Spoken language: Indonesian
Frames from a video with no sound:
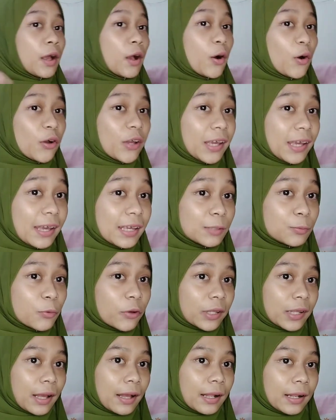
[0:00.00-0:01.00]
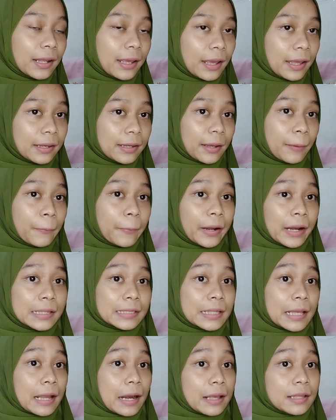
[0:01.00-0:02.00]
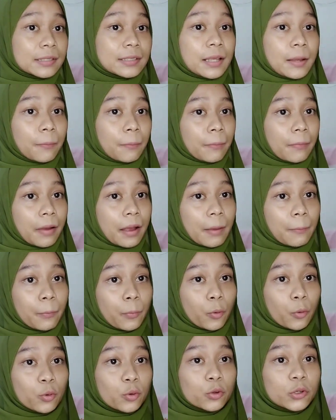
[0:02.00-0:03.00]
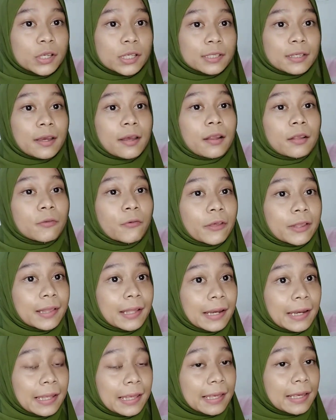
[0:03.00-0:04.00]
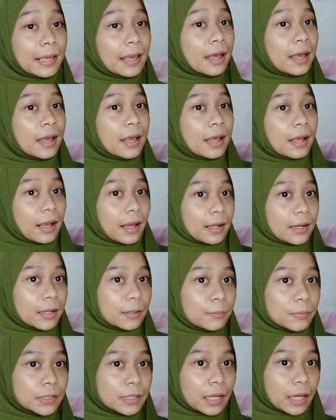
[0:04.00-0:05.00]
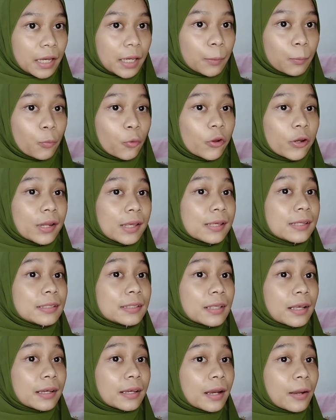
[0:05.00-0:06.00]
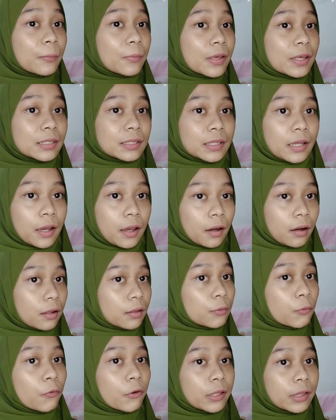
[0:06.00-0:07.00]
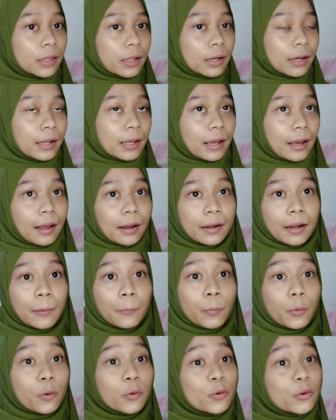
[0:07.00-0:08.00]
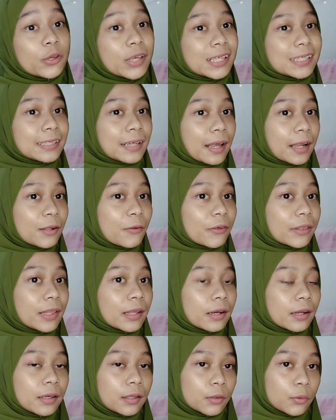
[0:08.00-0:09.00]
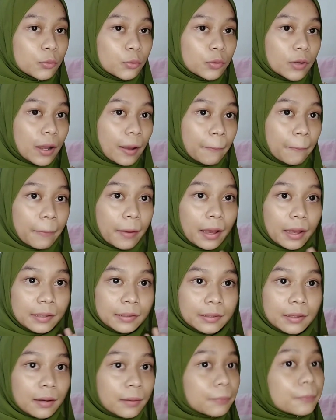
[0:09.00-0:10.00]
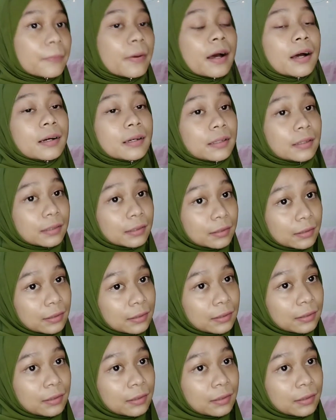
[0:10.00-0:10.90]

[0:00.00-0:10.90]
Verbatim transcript: Oke okay guys, buat kalian yang penasaran sama produknya Scarlet Whitening, kalian bisa kepoin Instagramnya Scarlet Whitening karena produknya Scarlet Whitening itu udah banyak banget.